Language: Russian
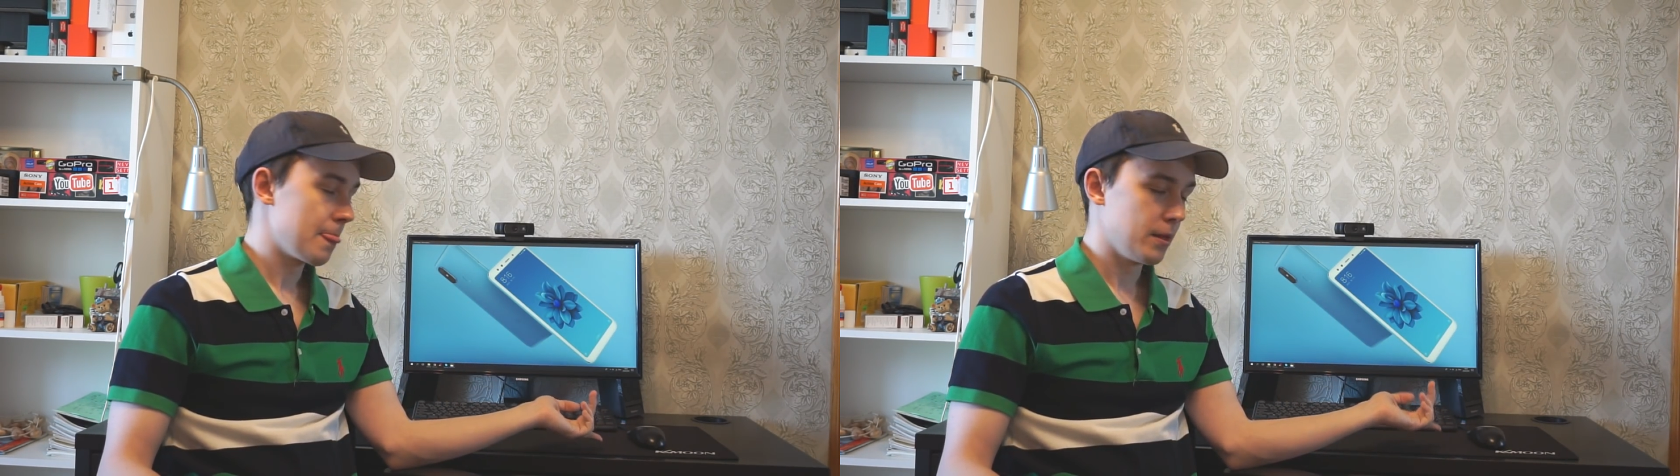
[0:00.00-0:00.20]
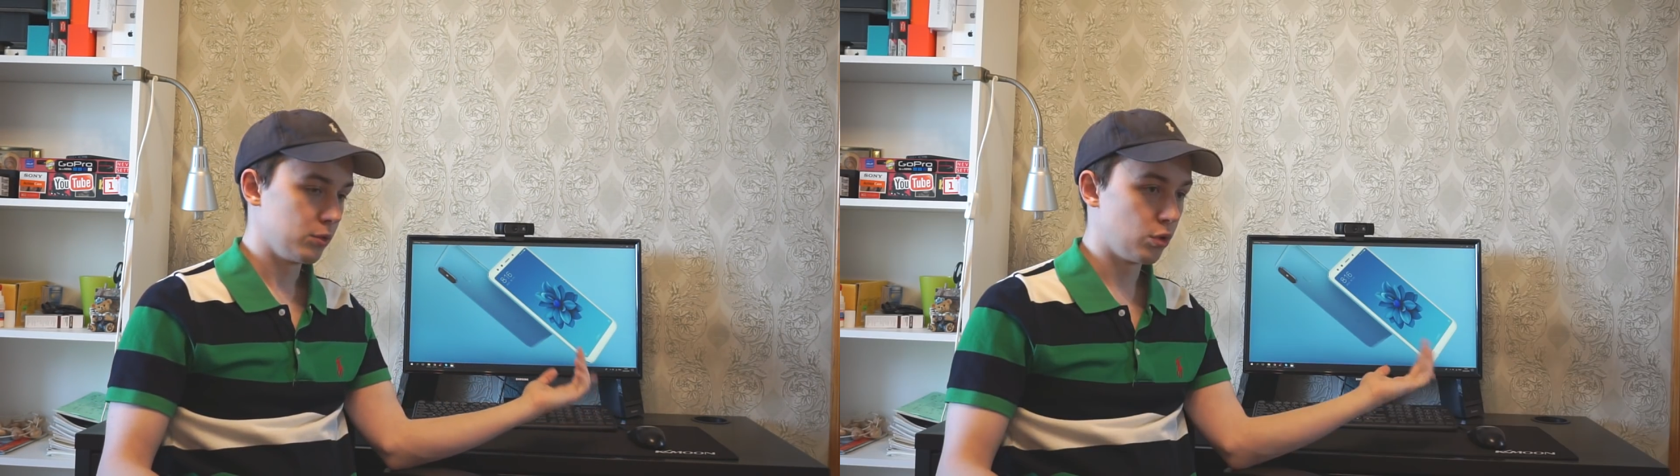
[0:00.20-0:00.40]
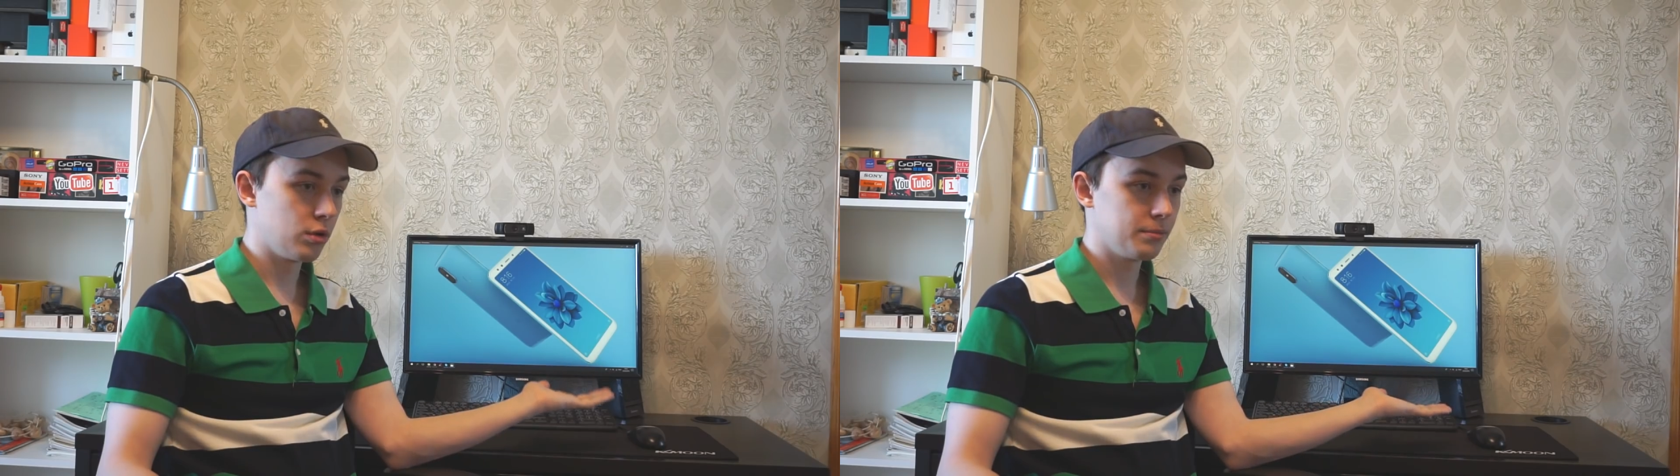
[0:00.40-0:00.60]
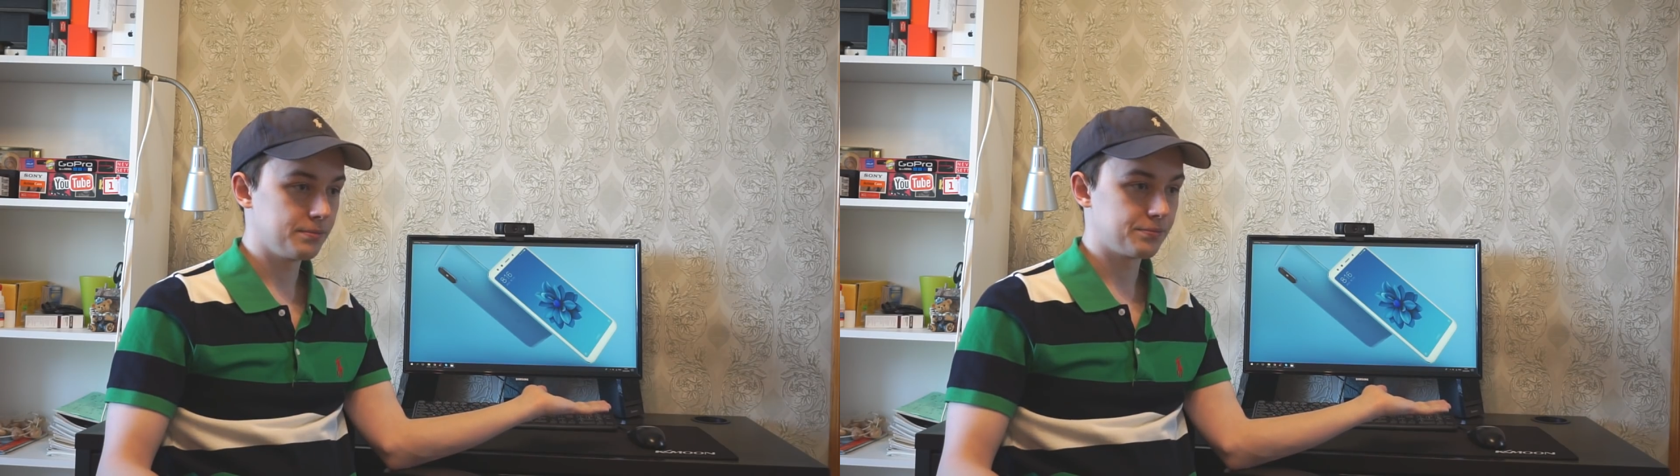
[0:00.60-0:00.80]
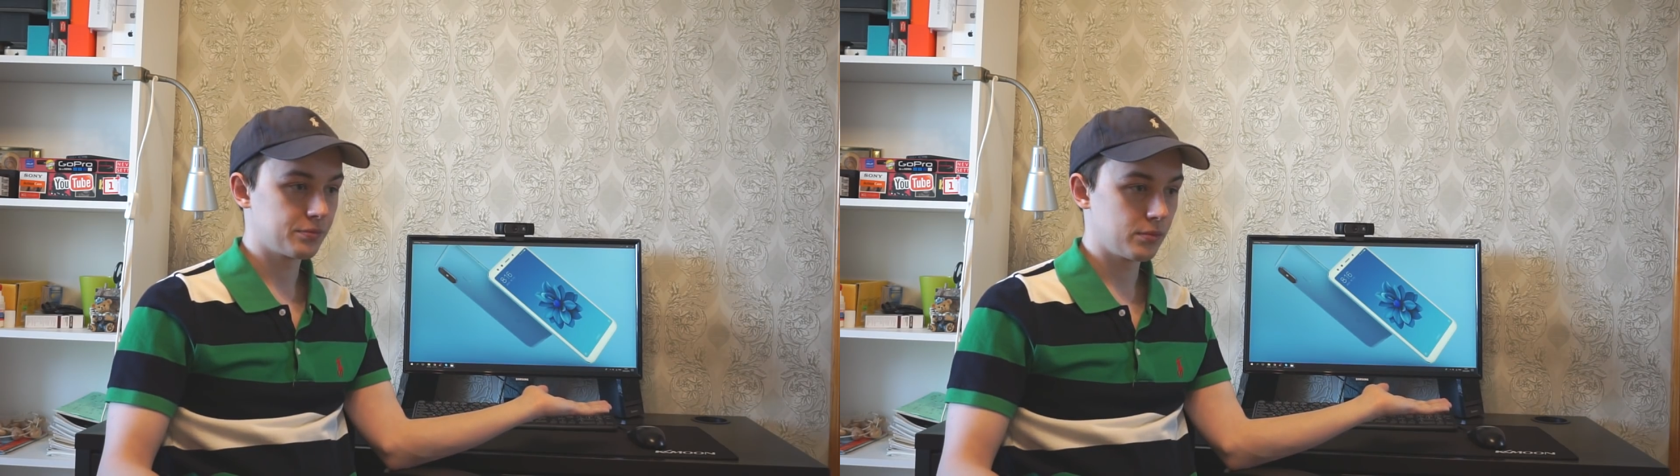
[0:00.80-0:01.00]

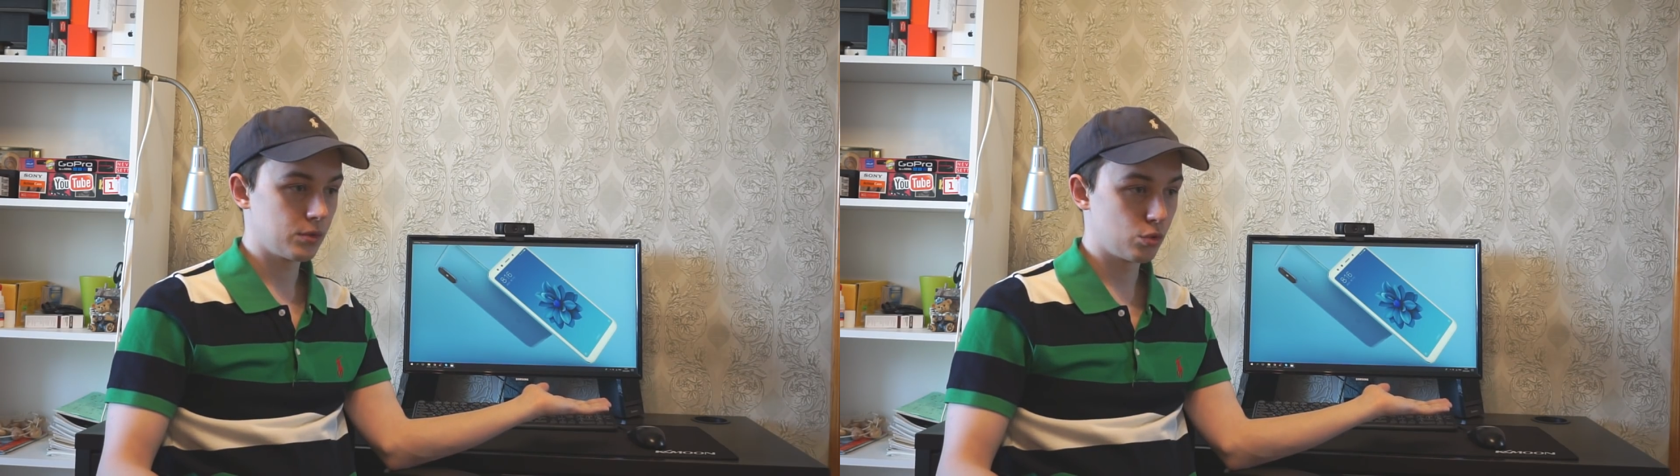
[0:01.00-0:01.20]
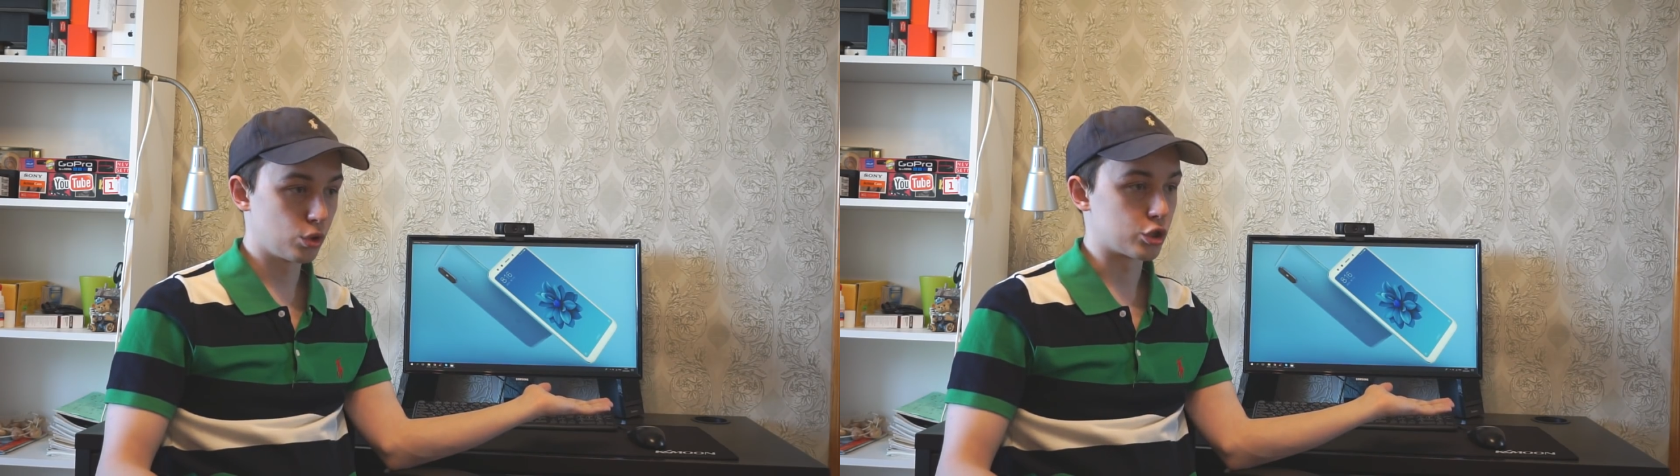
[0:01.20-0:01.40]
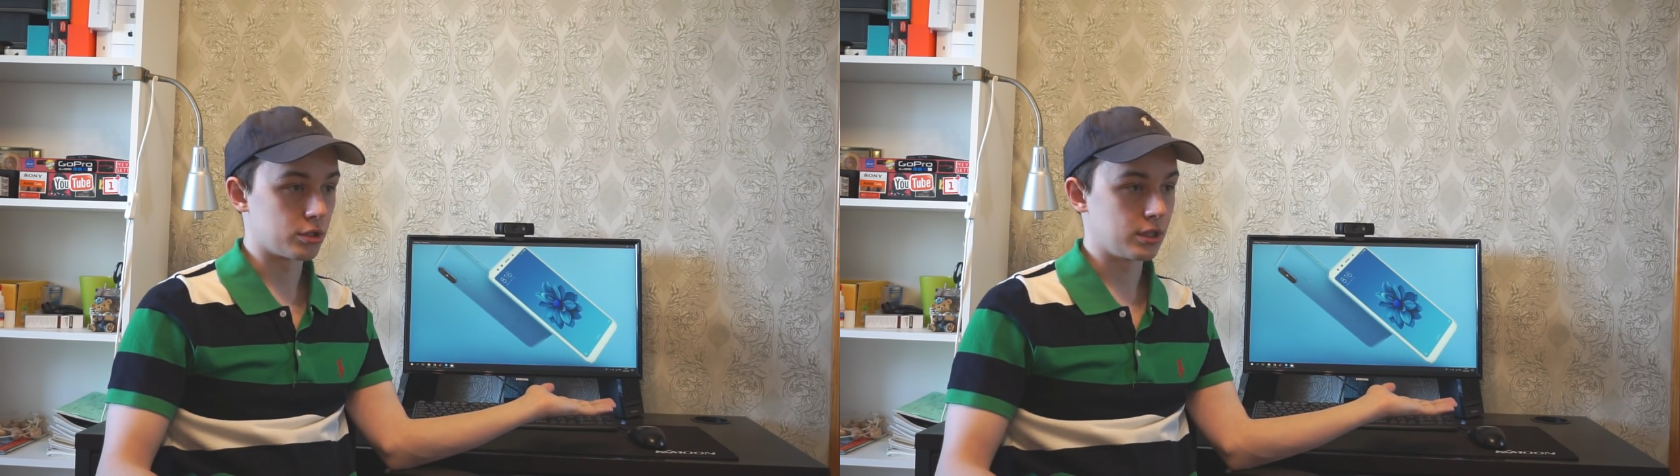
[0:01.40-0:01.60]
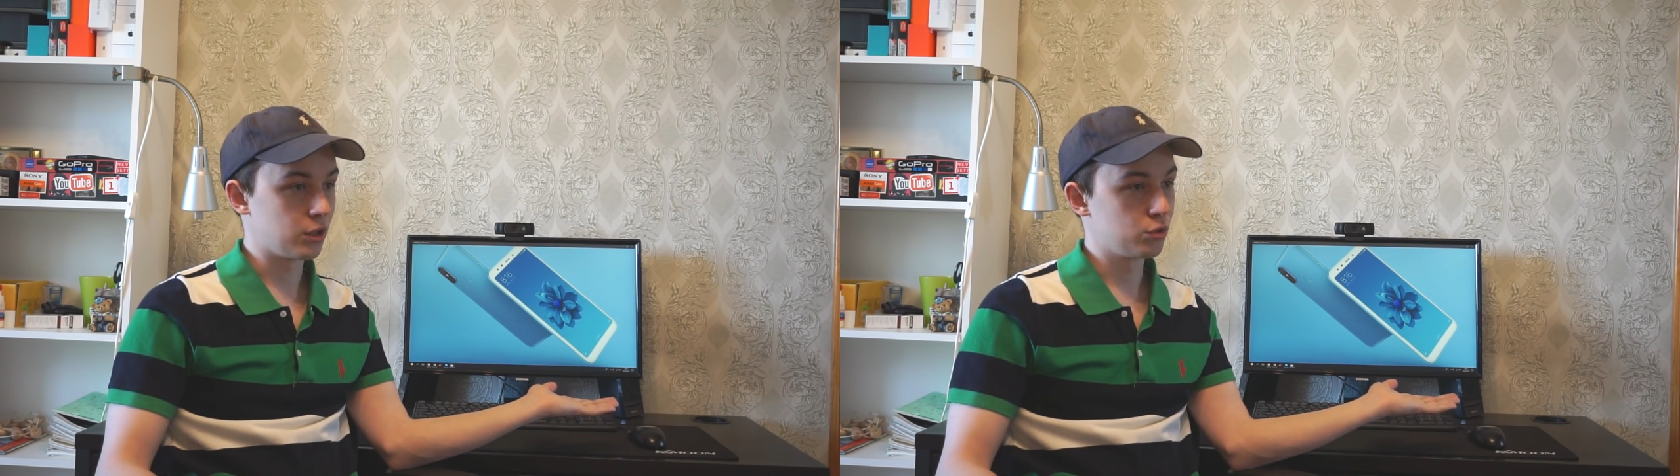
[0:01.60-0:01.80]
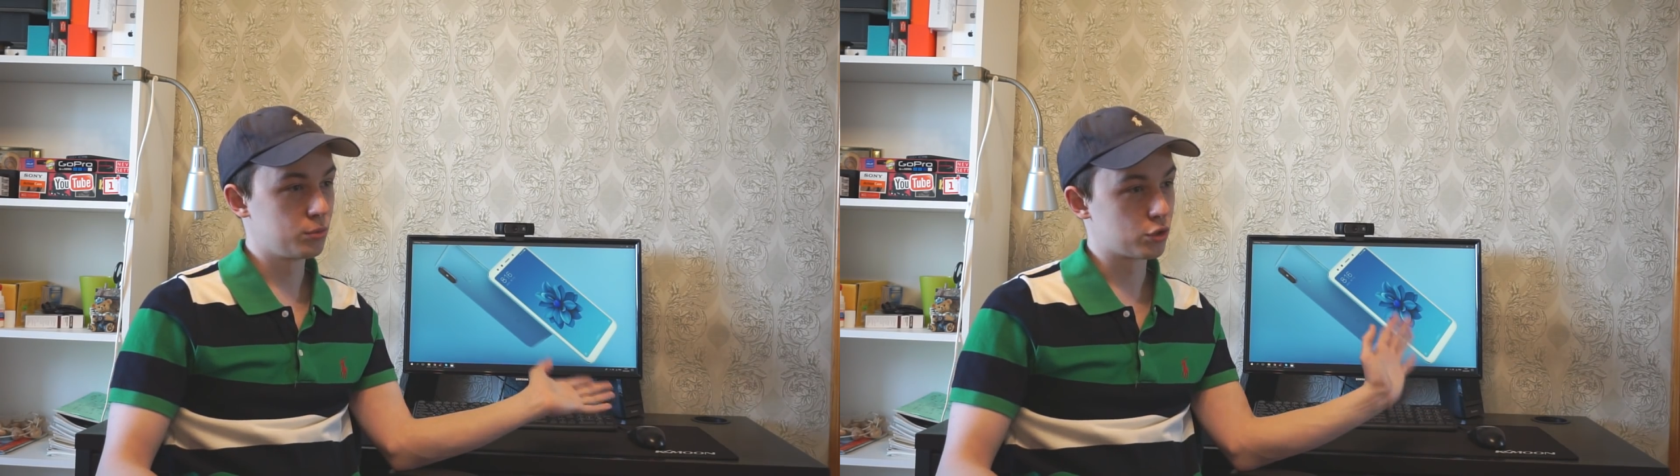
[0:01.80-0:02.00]
но тоже
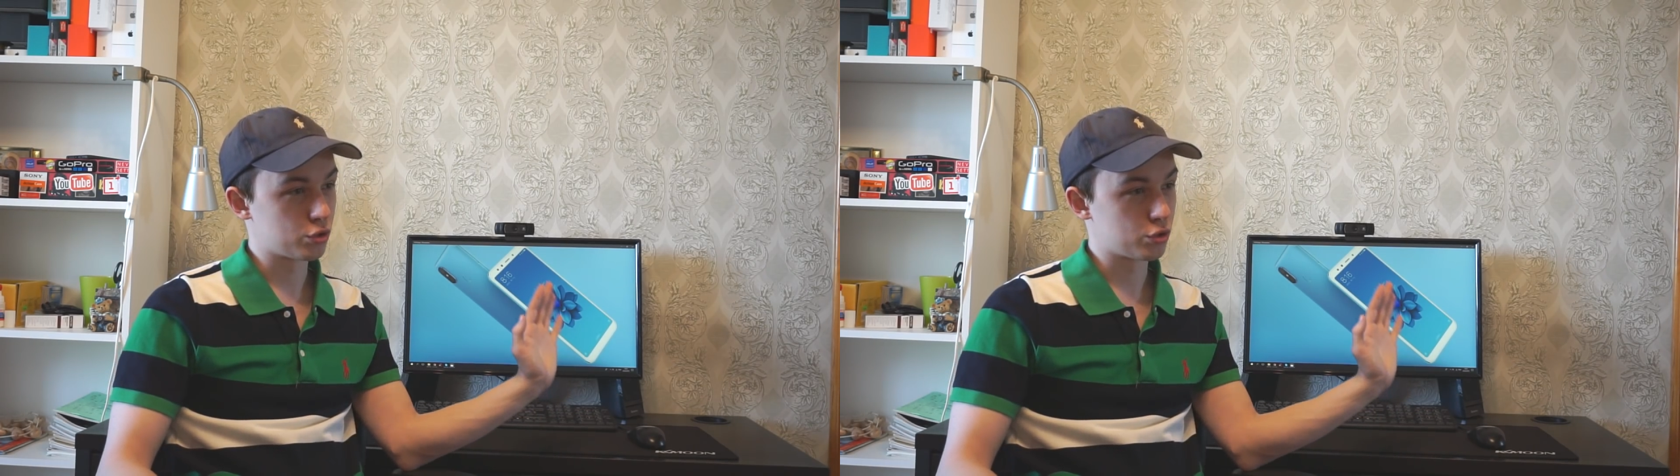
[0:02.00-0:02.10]
я думаю,